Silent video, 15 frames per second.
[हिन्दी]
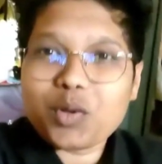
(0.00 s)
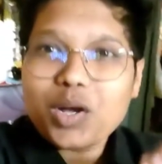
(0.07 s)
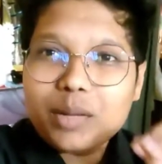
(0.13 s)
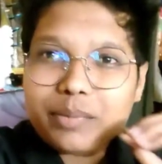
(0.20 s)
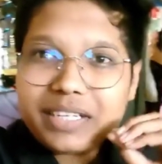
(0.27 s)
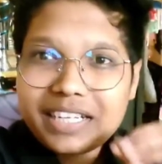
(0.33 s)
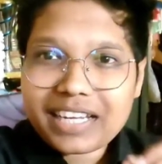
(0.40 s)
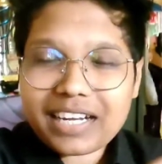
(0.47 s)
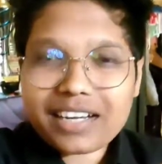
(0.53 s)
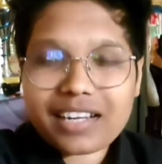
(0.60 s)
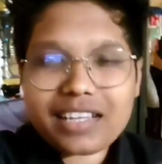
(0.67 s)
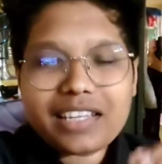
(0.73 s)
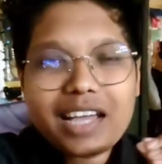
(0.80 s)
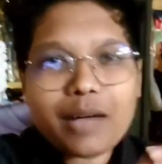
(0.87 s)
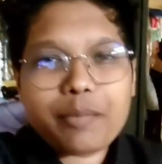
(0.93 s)
तो अभी निकल
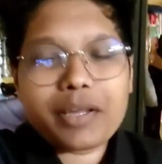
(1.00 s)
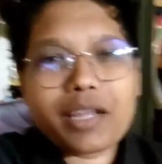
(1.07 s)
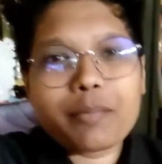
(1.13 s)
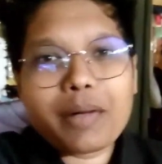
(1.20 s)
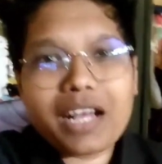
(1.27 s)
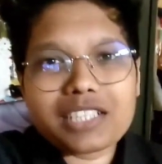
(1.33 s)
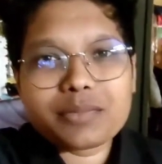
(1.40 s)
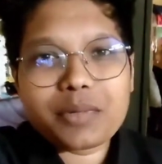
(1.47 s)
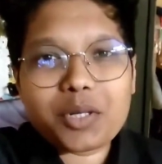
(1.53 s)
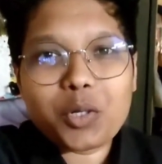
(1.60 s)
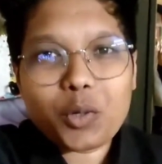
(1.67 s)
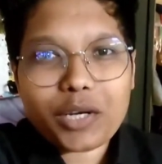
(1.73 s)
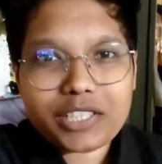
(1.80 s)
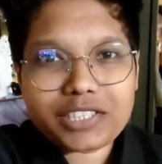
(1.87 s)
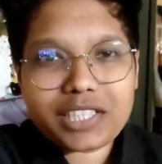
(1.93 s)
रहे हैं यहाँ पर एक पास में
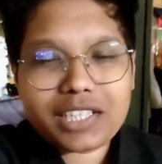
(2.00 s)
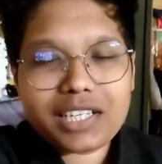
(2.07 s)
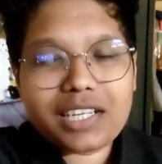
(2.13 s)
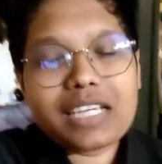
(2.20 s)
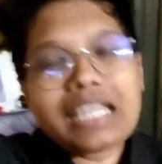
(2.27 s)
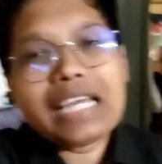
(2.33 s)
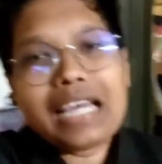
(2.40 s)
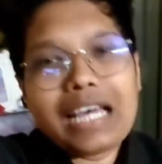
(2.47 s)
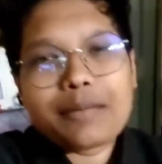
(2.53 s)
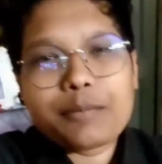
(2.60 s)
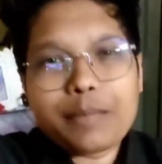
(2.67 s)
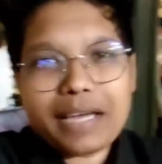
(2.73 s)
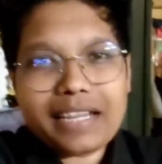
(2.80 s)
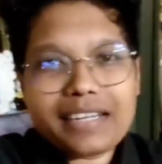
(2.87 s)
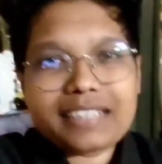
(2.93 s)
एक लोकेशन है
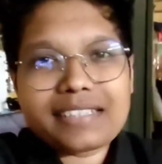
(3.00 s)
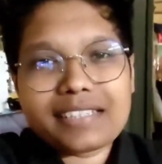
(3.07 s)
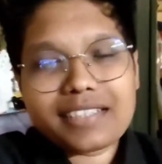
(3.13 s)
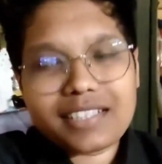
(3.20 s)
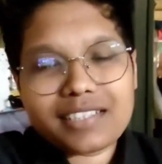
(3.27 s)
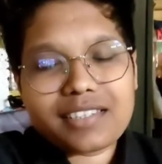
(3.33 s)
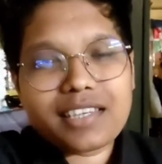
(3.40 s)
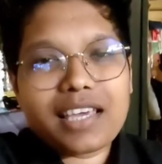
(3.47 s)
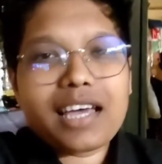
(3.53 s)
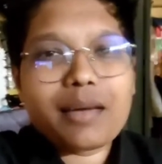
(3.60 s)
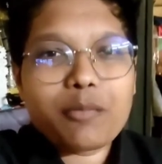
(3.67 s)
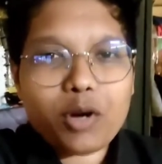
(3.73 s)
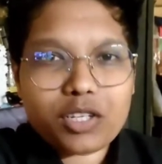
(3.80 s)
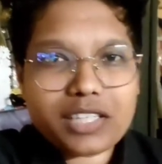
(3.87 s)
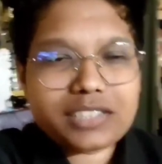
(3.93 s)
बहन ने सजेस्ट
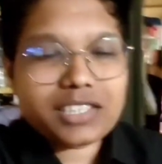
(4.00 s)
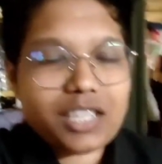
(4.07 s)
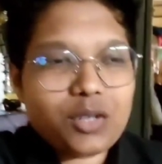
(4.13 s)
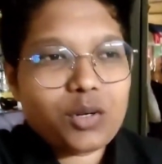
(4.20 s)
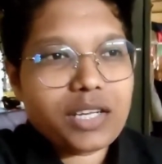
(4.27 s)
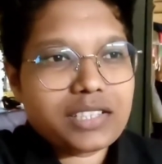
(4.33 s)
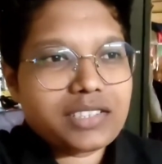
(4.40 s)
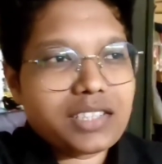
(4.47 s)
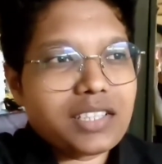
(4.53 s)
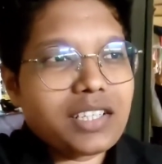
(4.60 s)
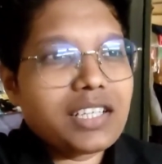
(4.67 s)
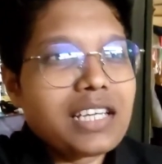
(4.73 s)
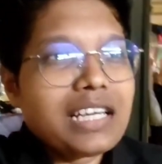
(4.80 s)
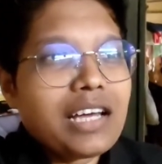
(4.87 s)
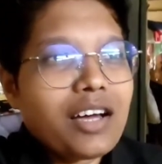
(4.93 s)
किया है बहुत अच्छा लोकेशन
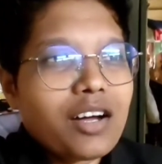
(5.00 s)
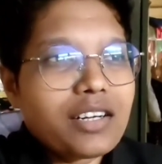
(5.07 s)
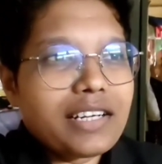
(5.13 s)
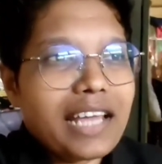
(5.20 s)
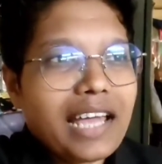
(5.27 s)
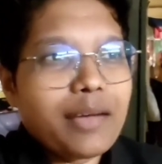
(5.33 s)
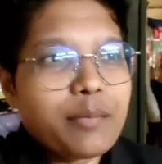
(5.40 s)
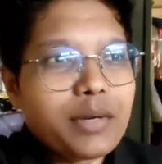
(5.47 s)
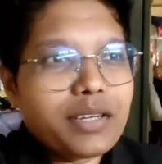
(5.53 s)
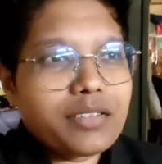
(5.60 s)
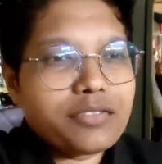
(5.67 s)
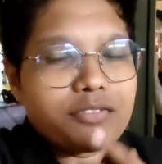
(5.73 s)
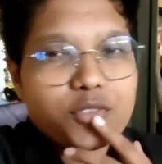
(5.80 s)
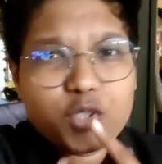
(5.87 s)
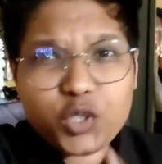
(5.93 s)
है डैम
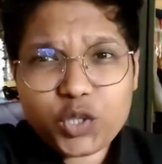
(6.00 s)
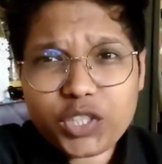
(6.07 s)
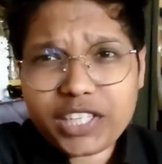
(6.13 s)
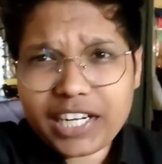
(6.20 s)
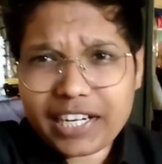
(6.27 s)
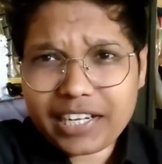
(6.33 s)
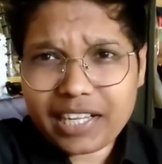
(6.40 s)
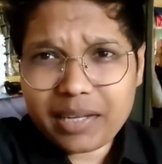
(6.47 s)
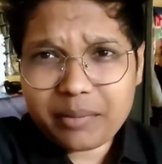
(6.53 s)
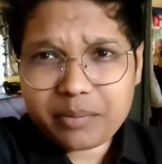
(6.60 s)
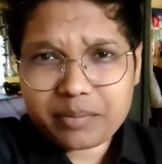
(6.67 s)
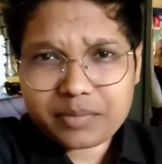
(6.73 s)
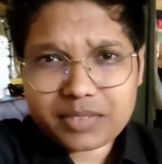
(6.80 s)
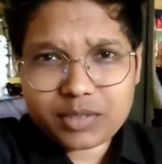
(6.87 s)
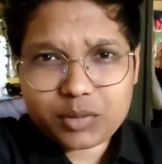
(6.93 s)
है फुटूरिया
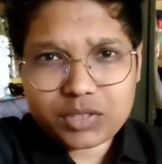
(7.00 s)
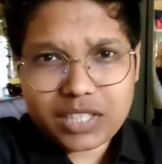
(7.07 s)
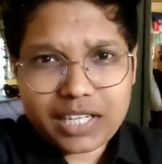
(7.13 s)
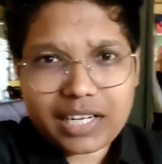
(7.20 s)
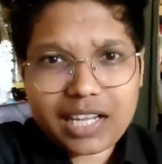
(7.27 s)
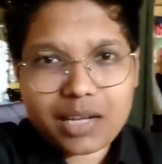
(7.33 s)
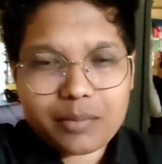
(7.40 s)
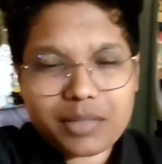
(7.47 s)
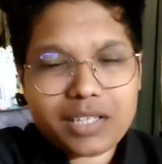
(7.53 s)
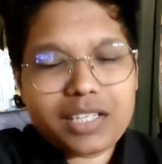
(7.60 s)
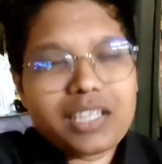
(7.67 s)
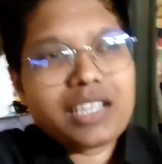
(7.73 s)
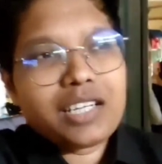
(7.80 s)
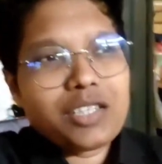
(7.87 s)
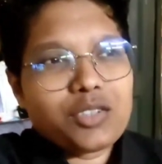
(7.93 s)
डैम उसका नाम
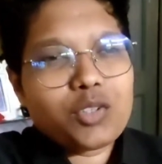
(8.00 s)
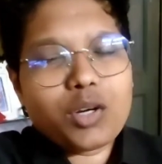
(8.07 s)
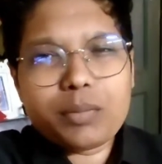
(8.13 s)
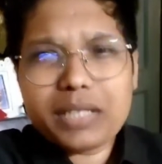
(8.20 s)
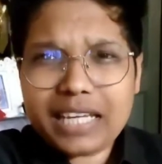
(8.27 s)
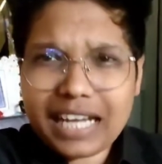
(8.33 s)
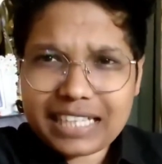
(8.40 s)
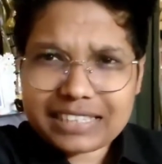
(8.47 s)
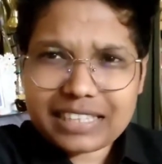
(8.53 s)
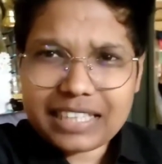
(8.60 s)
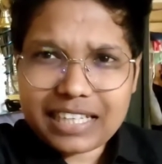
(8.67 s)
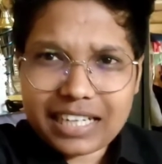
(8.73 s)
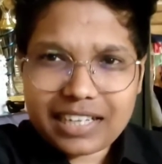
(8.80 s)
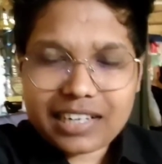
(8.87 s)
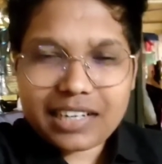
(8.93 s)
है तो अभी यहाँ से
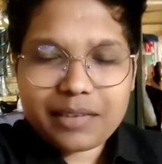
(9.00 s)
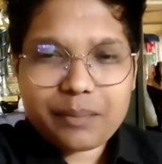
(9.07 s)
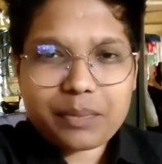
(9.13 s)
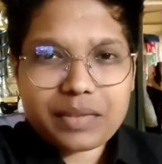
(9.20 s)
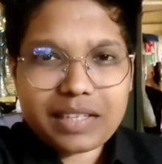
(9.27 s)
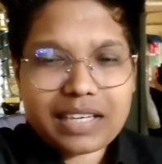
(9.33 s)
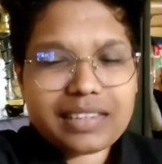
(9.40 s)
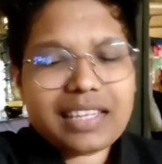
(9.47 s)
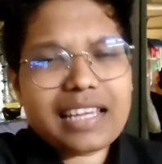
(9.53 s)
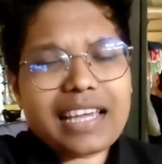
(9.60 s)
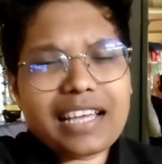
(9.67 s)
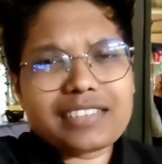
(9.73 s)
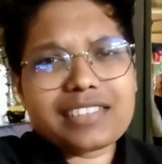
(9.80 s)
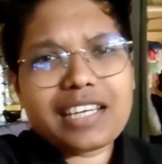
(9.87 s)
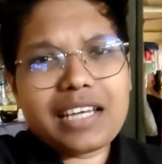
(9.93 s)
निकल रहे हैं देखते
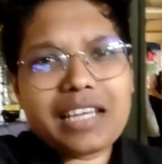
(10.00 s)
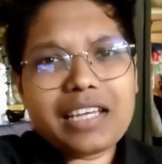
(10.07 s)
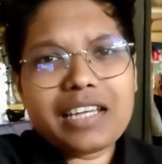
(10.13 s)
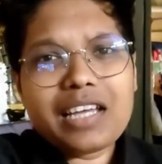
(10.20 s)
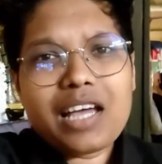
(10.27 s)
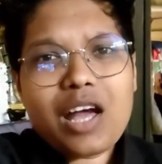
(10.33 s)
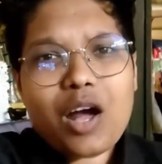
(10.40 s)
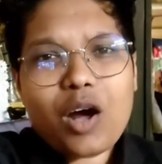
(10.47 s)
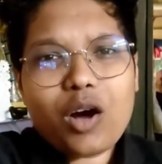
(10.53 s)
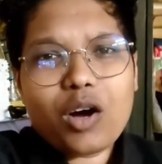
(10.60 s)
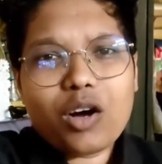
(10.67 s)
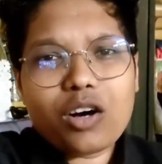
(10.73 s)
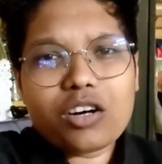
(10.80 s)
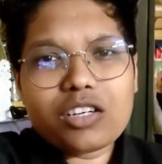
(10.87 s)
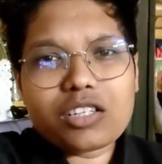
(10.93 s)
हैं कैसा है
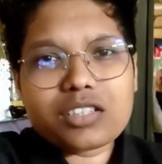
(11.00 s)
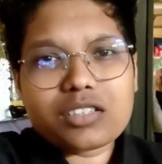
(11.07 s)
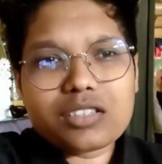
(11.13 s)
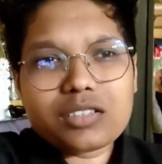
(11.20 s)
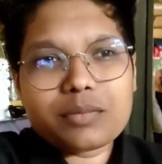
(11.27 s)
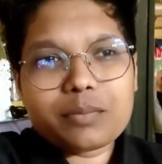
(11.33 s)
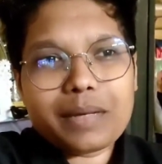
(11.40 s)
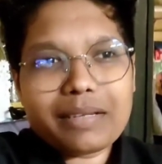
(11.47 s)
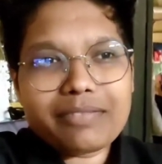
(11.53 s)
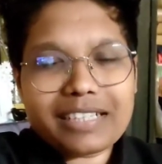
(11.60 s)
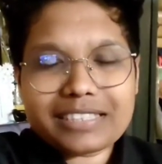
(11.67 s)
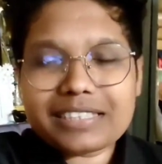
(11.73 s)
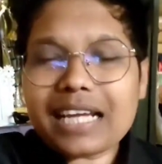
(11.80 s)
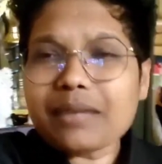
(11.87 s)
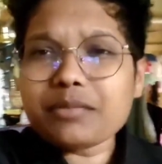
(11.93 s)
और
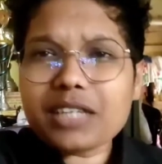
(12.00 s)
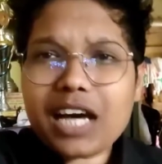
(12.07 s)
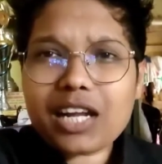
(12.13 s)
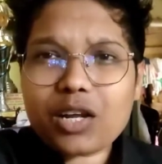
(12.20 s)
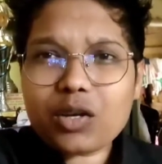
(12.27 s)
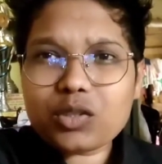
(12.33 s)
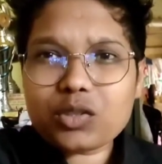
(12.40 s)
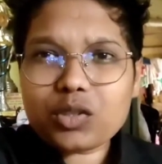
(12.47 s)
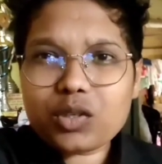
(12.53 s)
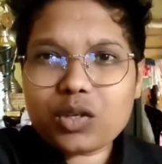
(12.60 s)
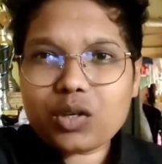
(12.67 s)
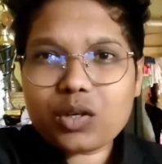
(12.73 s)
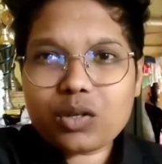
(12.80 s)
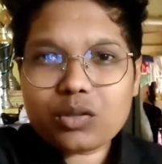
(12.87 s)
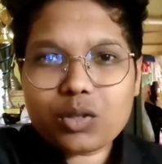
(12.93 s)
फर्स्ट टाइम जा रहा हूँ तो
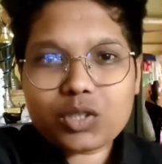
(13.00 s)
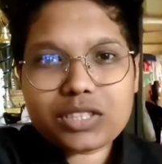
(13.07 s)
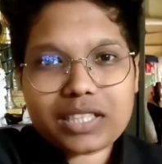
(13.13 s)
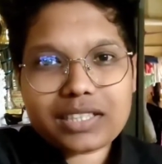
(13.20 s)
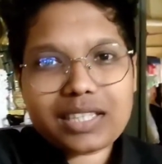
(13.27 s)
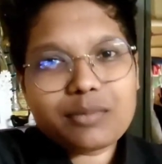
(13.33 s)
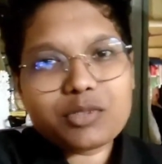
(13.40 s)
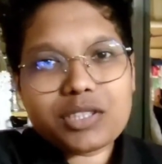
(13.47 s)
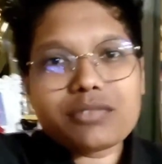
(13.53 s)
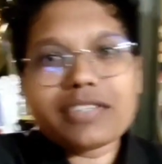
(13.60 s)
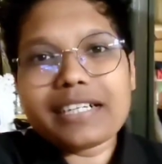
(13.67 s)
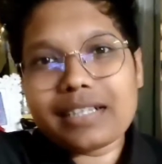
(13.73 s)
हो सकता है मुझे